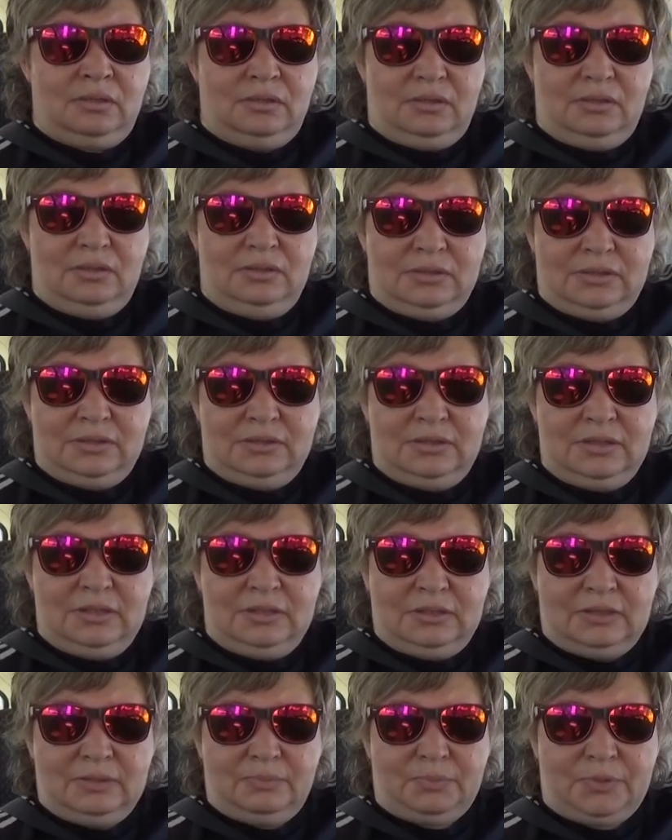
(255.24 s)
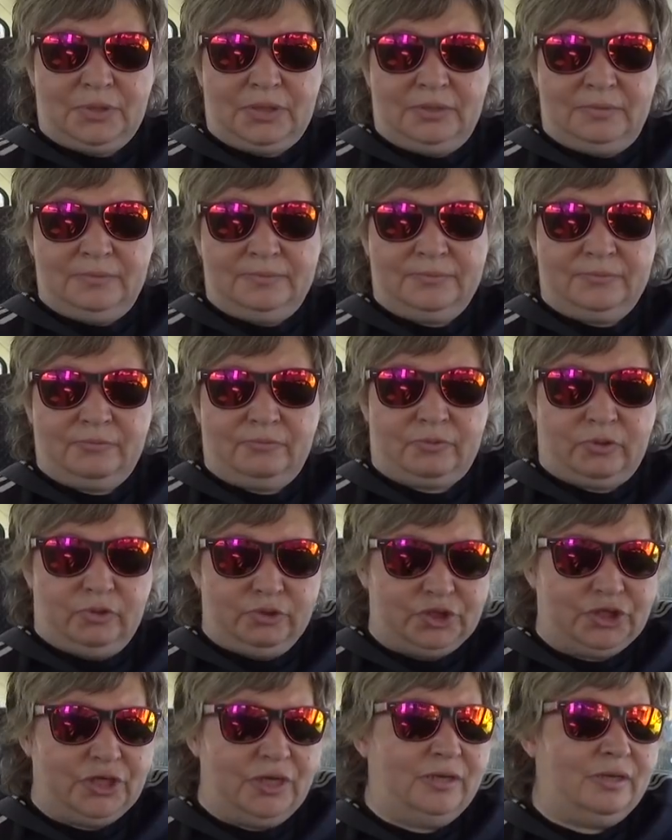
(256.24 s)
и т.д. и т.п.
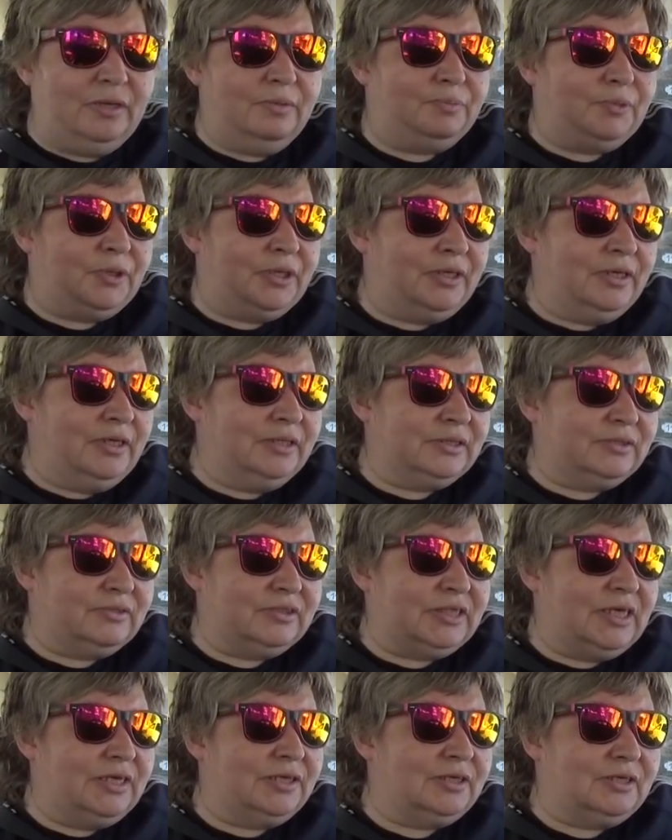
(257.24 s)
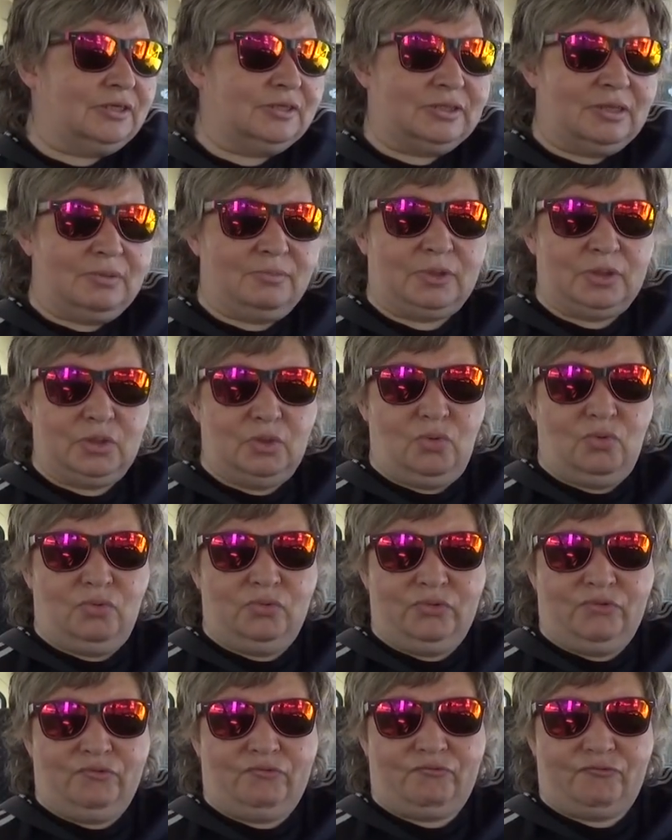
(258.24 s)
Включая приезд всяких там
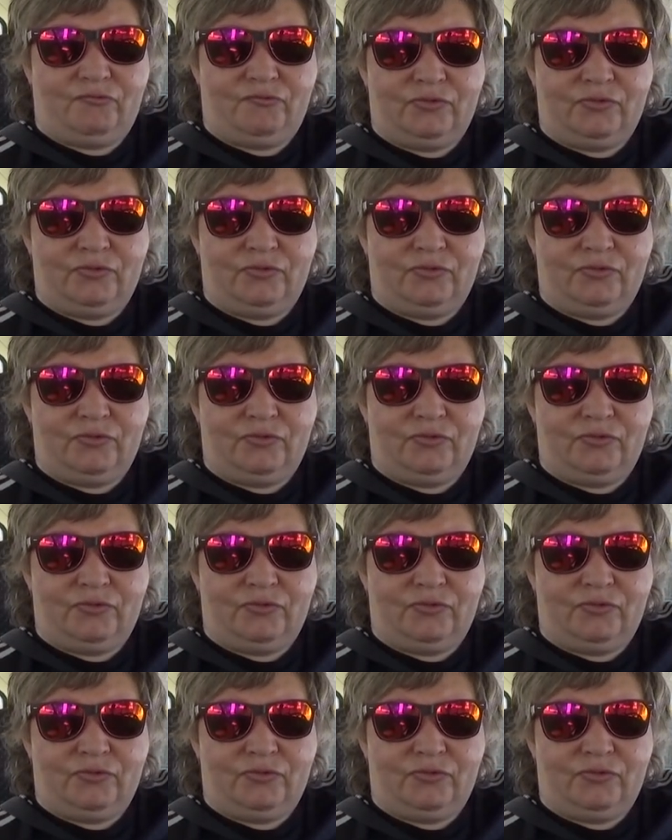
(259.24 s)
клоунов,